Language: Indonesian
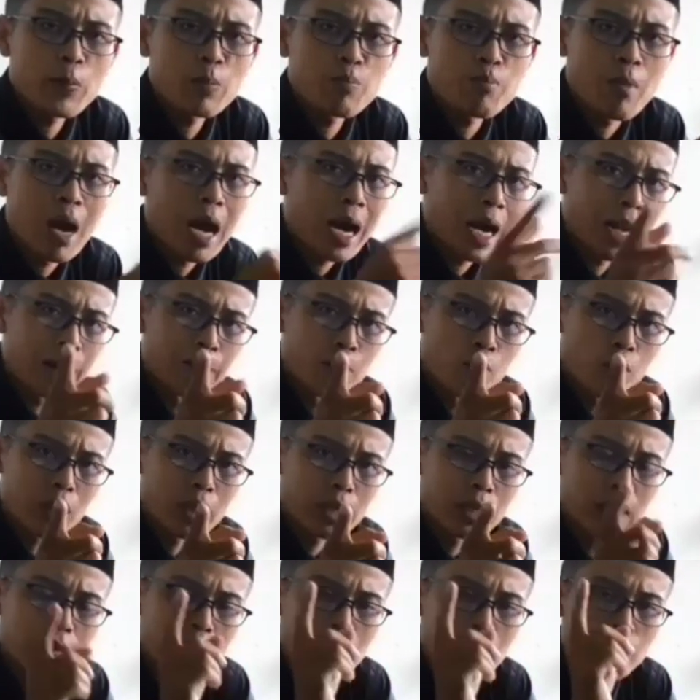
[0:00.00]
bahkan
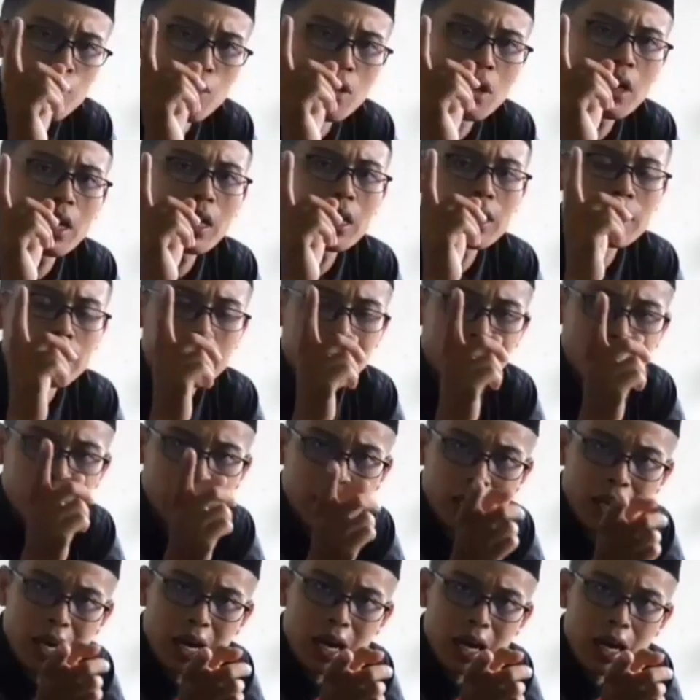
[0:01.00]
mungkin dari mulai
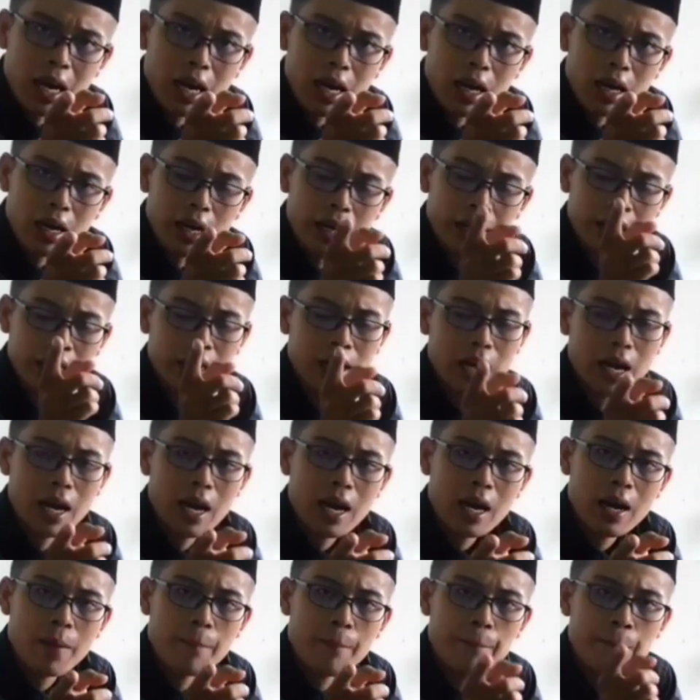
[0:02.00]
TK,
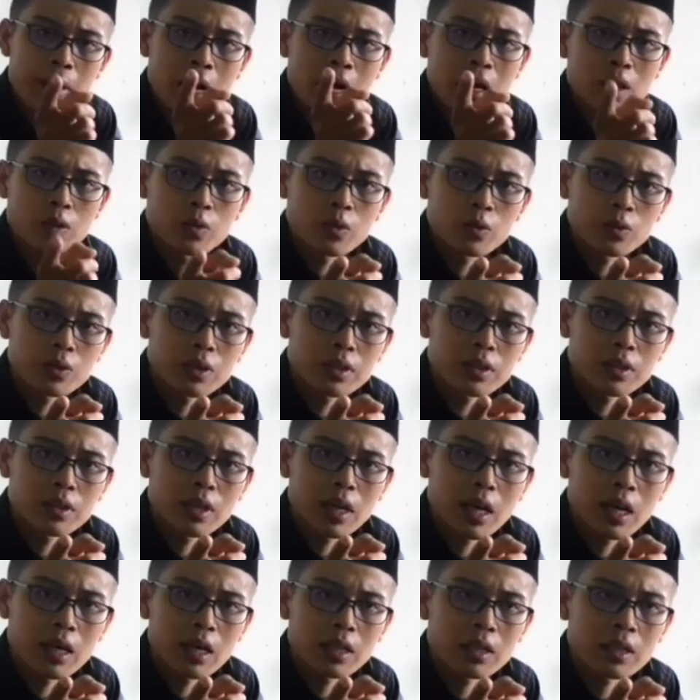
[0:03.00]
RA,
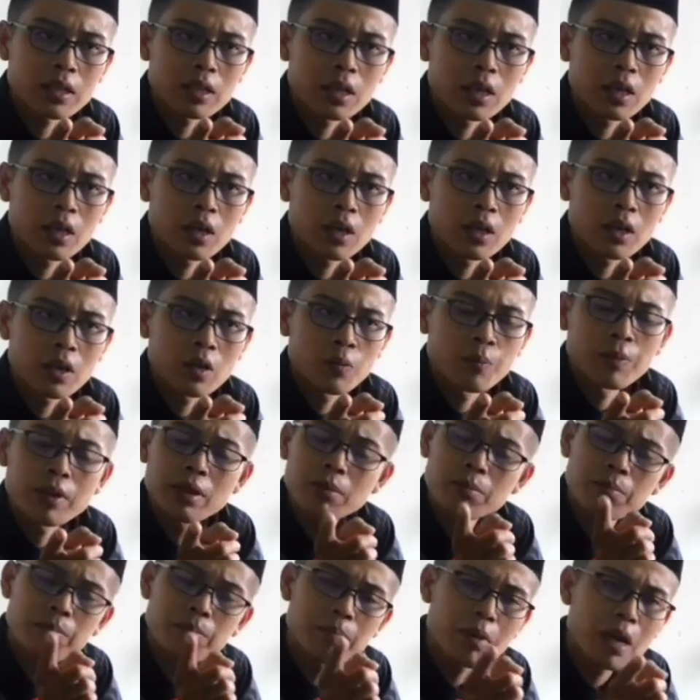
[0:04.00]
PAUD atau
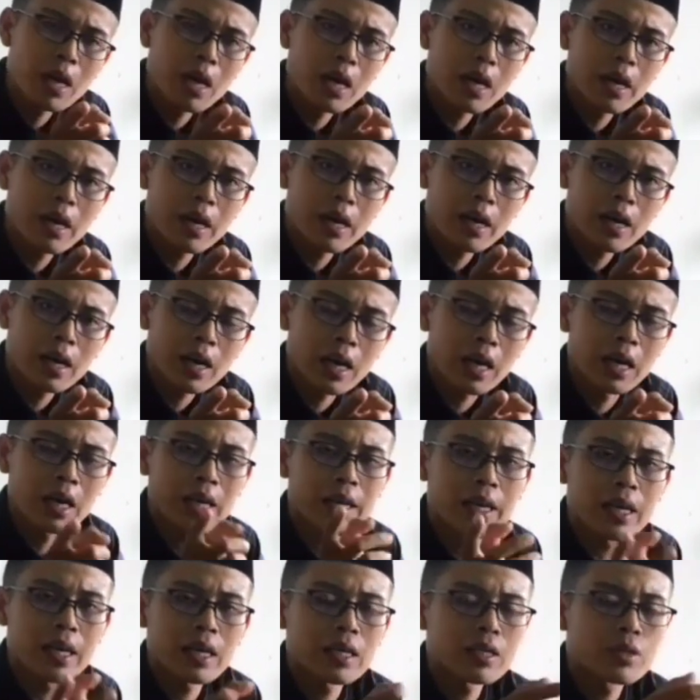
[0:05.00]
BIMBA
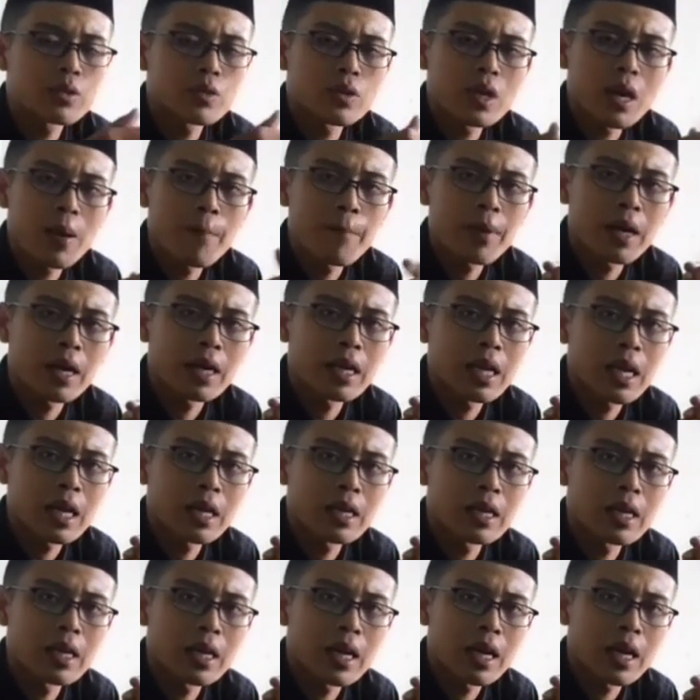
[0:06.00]
kalian sudah
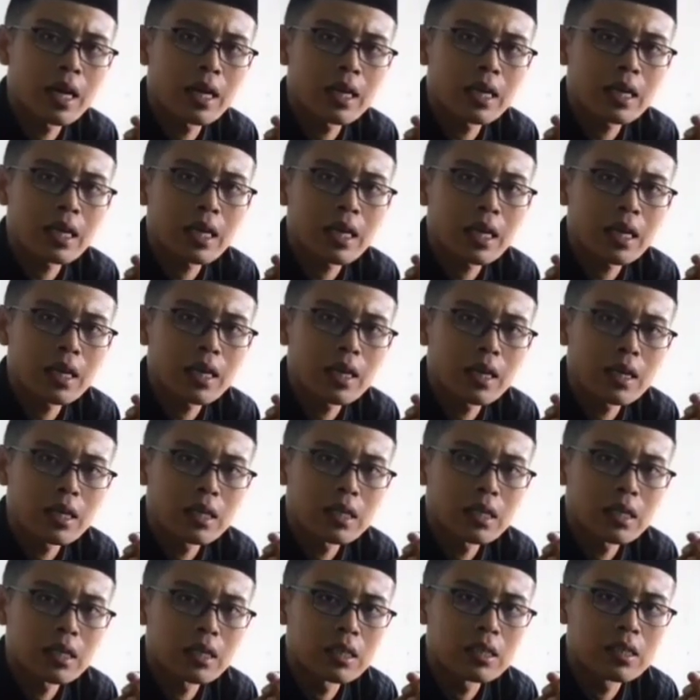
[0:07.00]
mengenal dengan
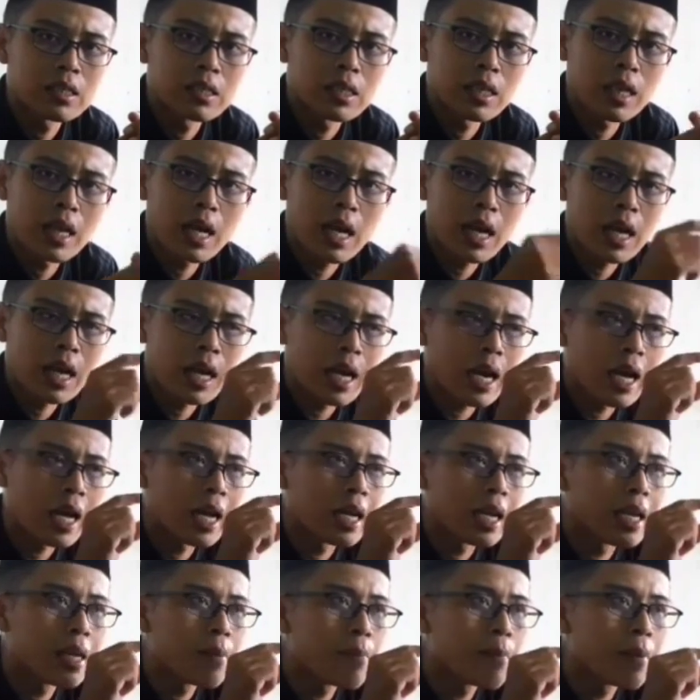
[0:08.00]
istilah
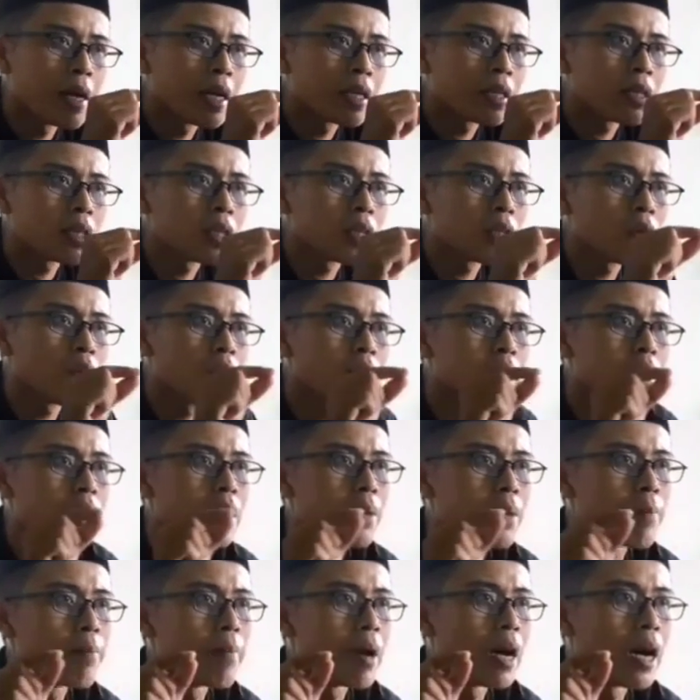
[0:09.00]
kalimat
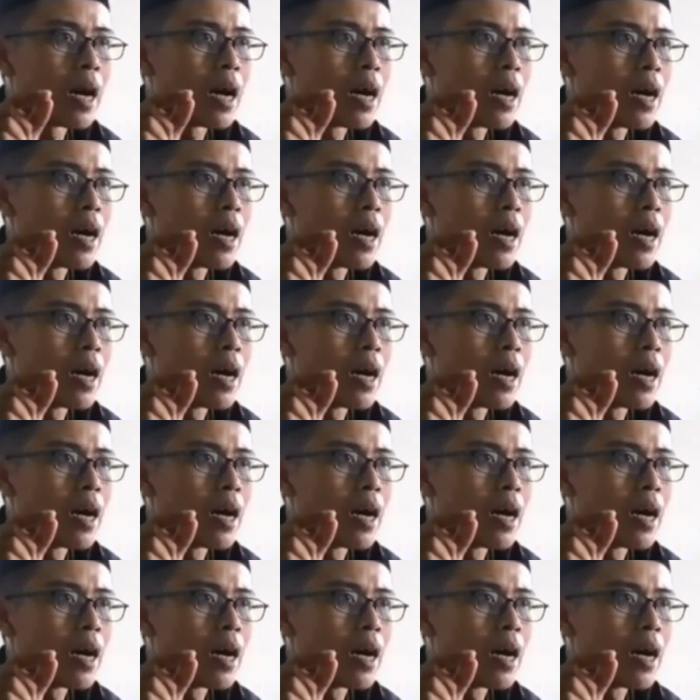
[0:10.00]
toyibah.